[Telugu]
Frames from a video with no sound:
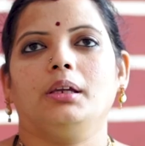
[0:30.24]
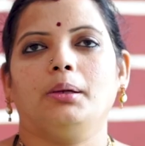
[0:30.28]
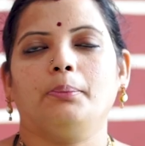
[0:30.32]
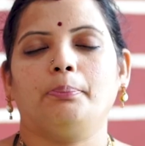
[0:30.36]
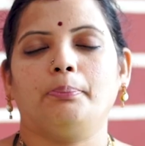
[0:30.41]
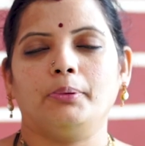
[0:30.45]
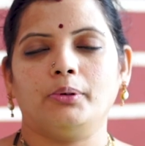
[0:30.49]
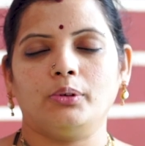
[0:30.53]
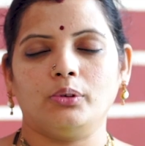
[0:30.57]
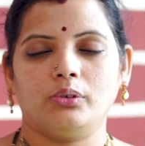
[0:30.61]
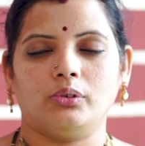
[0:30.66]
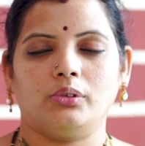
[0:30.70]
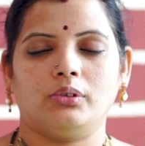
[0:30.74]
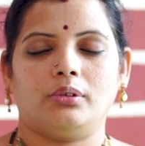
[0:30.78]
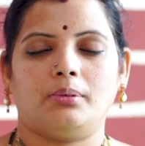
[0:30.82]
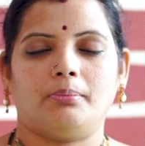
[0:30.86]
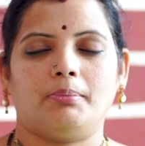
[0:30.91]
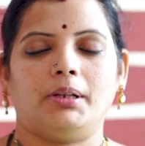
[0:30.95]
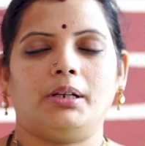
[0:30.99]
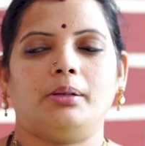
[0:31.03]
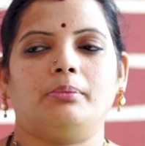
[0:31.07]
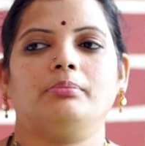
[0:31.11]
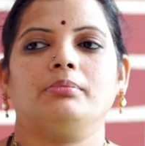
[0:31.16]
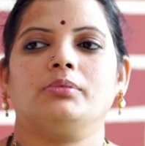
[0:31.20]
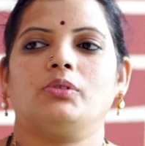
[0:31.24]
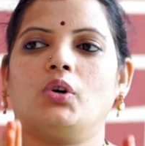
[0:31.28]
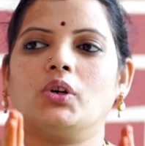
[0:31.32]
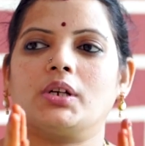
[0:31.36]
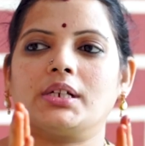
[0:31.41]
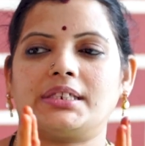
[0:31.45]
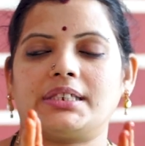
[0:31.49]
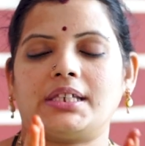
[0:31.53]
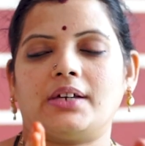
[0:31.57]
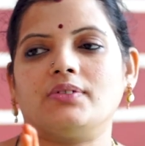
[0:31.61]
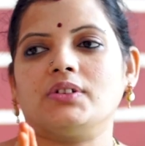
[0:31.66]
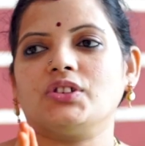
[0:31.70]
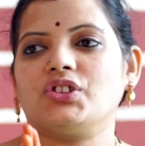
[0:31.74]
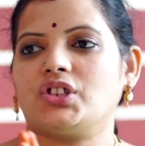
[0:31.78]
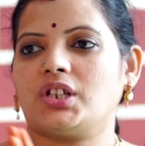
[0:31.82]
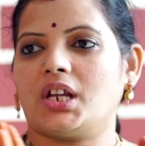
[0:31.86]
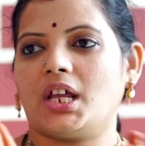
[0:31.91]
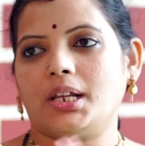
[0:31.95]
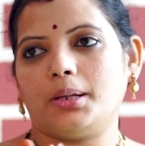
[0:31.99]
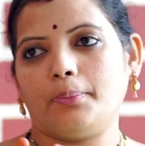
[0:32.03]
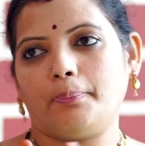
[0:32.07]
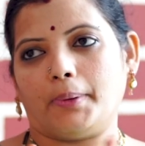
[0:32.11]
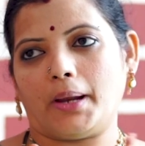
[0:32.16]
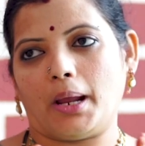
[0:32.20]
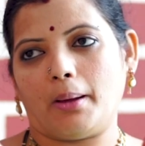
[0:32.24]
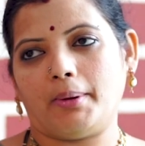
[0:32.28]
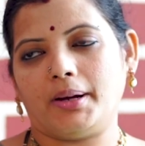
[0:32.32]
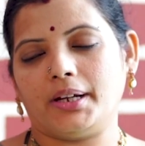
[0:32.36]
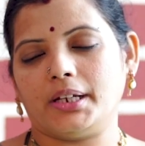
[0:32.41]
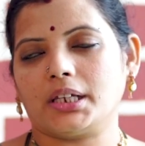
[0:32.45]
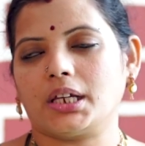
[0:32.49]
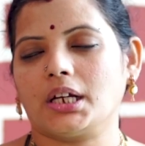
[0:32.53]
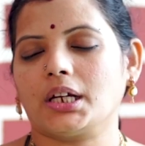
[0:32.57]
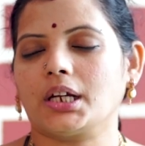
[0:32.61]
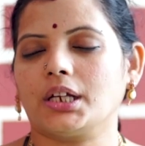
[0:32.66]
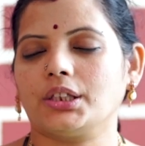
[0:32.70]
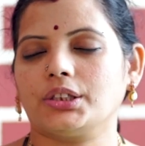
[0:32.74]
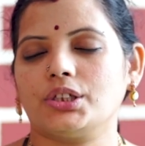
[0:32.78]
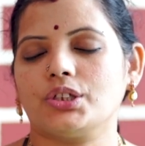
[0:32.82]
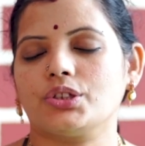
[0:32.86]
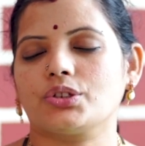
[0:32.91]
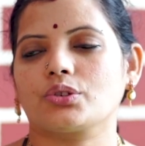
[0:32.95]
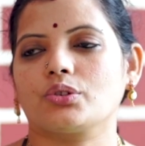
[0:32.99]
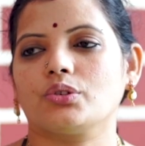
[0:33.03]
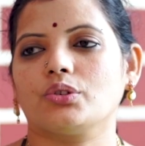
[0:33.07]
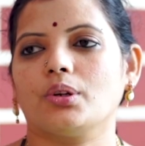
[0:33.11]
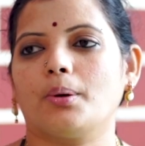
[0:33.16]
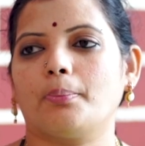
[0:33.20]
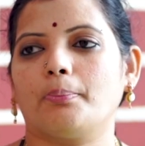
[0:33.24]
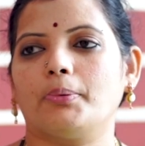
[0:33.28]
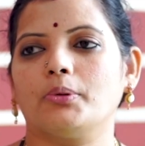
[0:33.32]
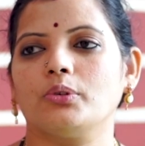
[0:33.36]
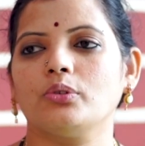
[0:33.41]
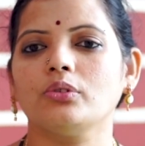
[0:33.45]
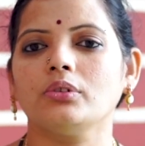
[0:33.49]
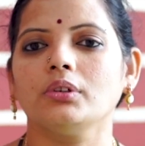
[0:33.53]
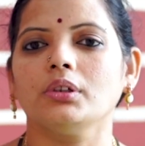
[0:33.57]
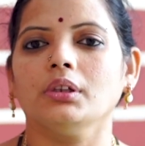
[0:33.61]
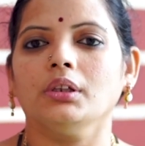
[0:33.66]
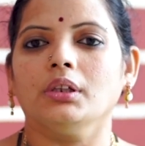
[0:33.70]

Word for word: ఇప్పుడు మనం ఒక సంవత్సరాన్ని ప్రామాణికంగా తీసుకున్నప్పుడు